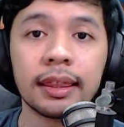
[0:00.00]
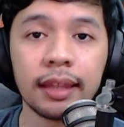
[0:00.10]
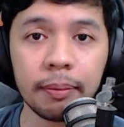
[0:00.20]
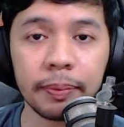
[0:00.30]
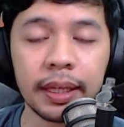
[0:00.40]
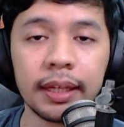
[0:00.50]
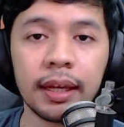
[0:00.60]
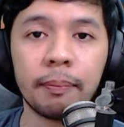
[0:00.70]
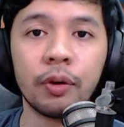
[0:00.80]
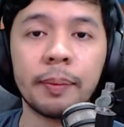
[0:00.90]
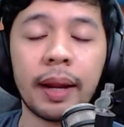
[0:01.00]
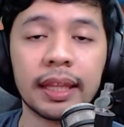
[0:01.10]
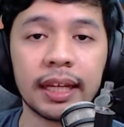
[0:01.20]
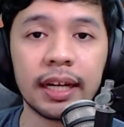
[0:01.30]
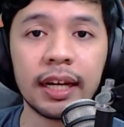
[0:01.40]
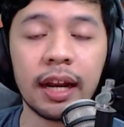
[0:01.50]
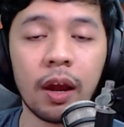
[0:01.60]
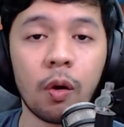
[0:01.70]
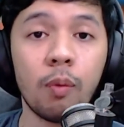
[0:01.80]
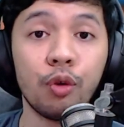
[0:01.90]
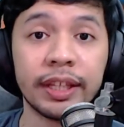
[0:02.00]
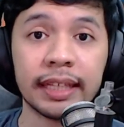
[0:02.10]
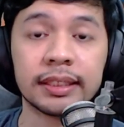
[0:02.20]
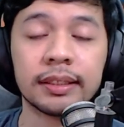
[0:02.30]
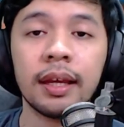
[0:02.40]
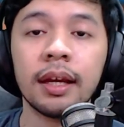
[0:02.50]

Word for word: Tapi yang perlu diperhatikan adalah komunitas